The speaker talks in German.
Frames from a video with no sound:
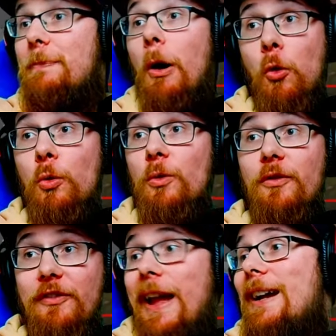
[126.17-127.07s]

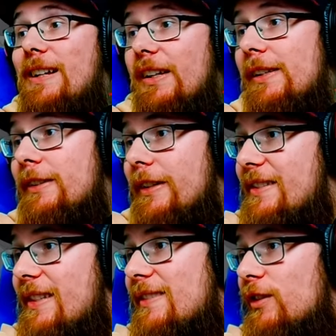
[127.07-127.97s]
Bauwerk gilt, dann
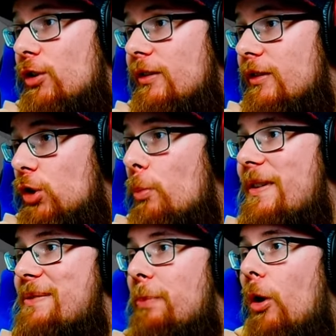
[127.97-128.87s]
ist das ein
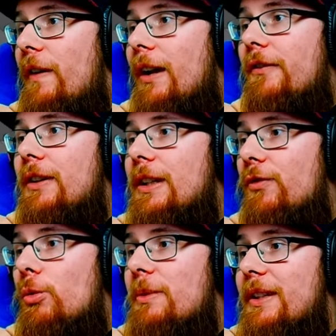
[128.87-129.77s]
dummes Bauwerk, finde ich,
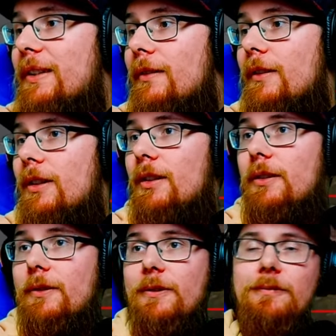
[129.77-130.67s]
für mich.
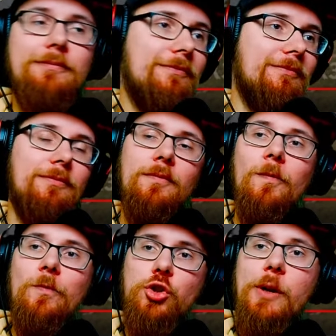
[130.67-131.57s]

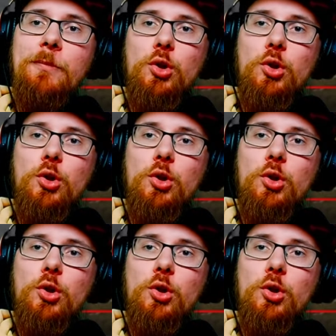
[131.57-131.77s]
Stimmt